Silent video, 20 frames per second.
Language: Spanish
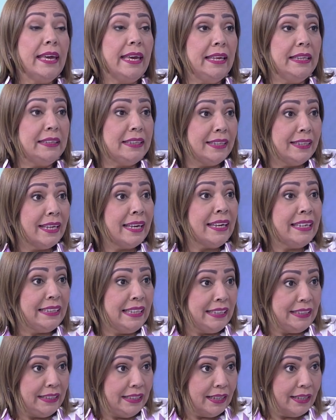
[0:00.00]
entidad
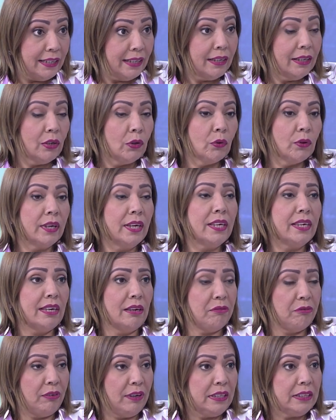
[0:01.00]
genética okay, que
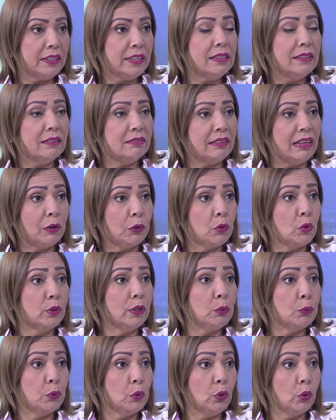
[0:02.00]
afecta el desarrollo
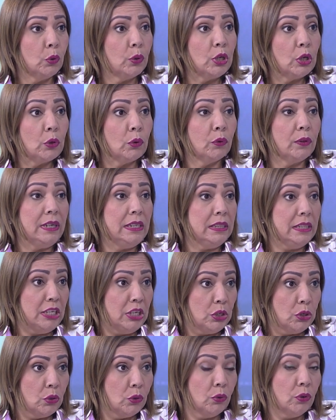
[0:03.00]
neurológico del
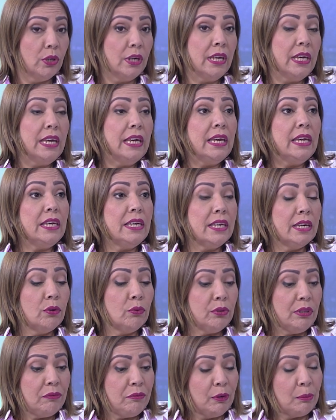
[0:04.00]
niño y es
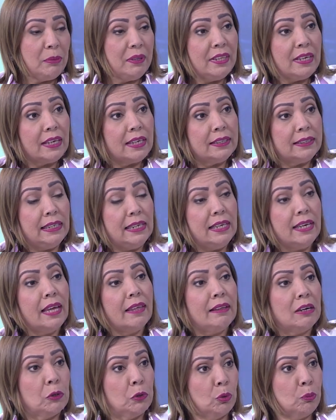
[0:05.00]
una enfermedad que está
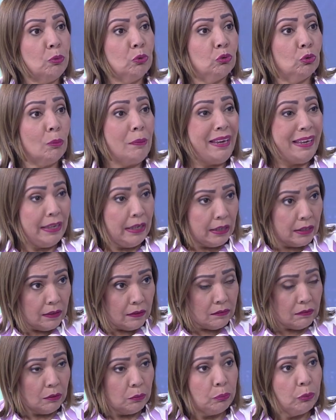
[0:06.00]
ligada al cromosoma
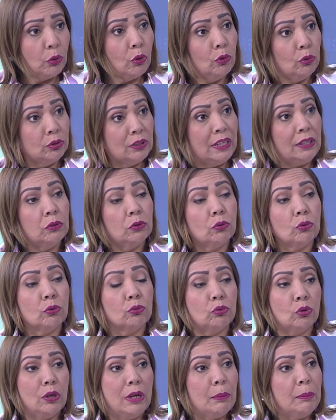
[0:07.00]
X. Por lo tanto,
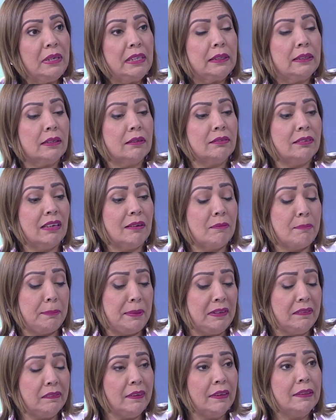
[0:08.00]
solamente se
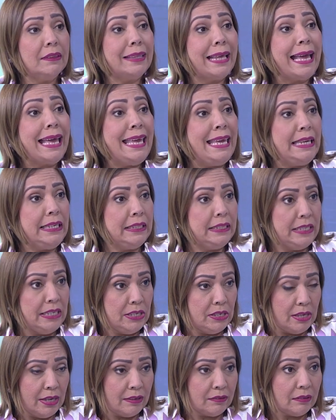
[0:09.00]
presenta en
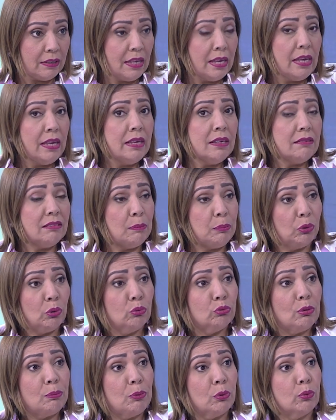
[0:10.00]
niñas. Se
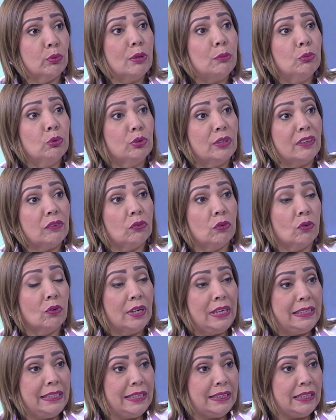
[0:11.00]
produce por una mutación
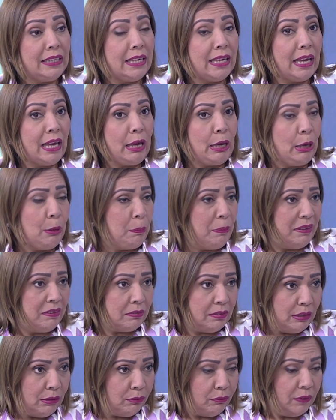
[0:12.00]
genética
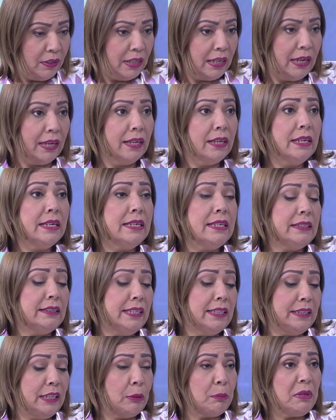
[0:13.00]
específica
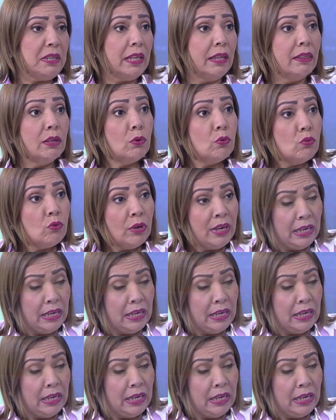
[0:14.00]
determinada en un